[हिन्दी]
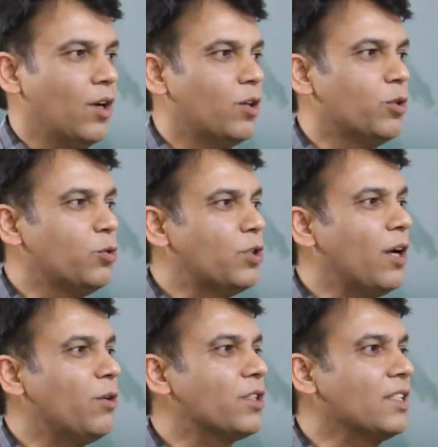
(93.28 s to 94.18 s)
और
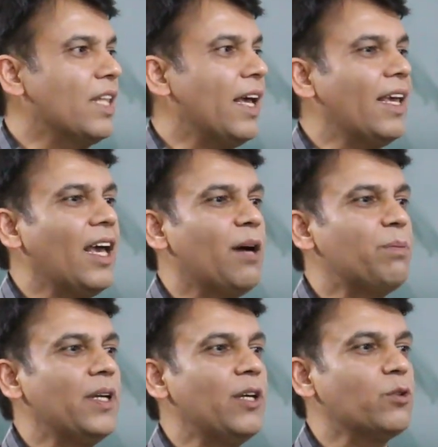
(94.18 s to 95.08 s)
दूसरा हो सकता है कि
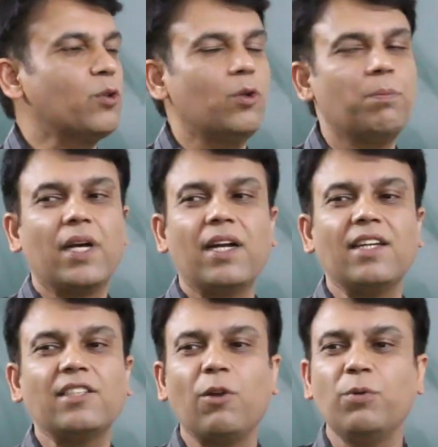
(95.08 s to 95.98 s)
आपने उसको
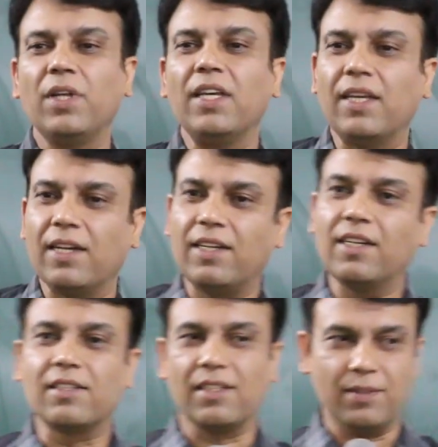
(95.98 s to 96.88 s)
भरना चालू नहीं किया
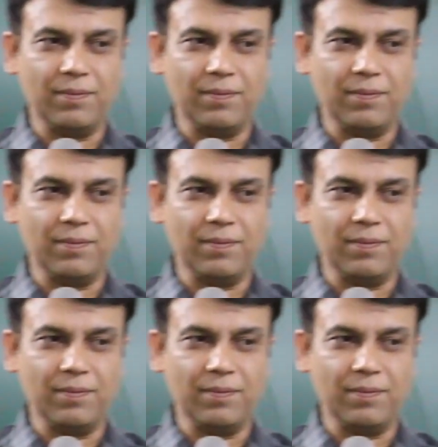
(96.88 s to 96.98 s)
ठीक से